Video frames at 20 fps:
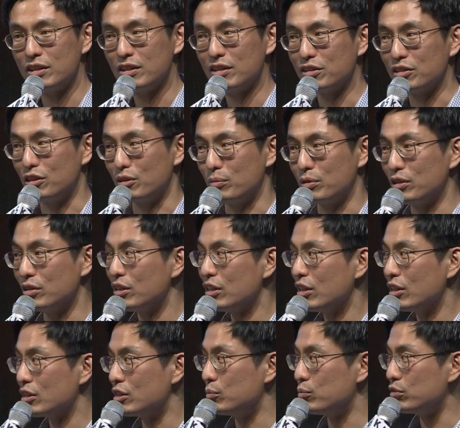그러면
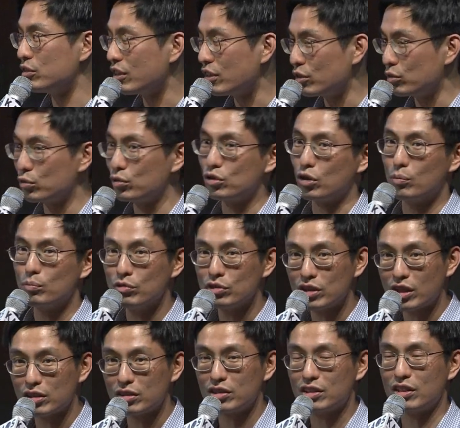그 분야의 또
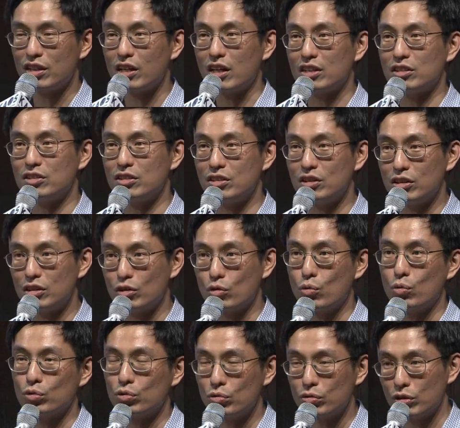전문가들이랑 같이
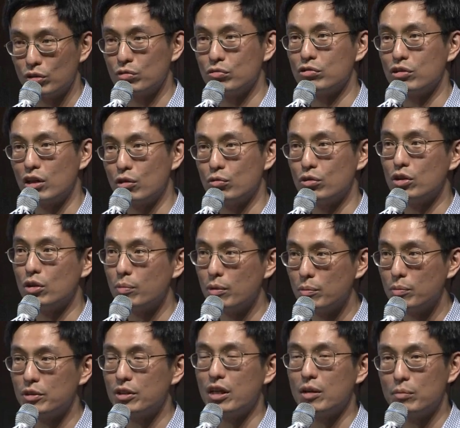공동 연구를 하고
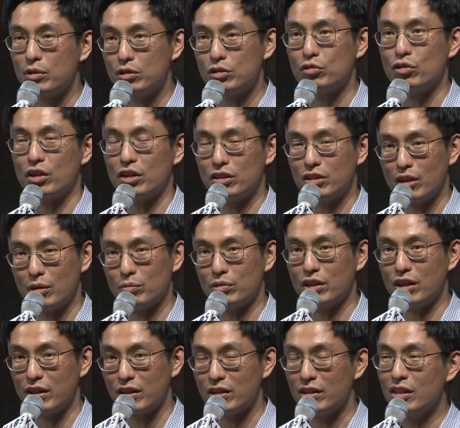협업을 하면 되기
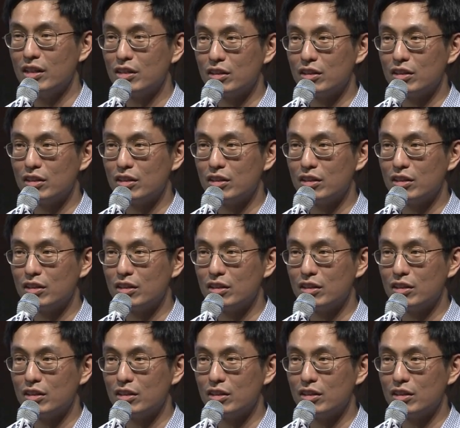때문에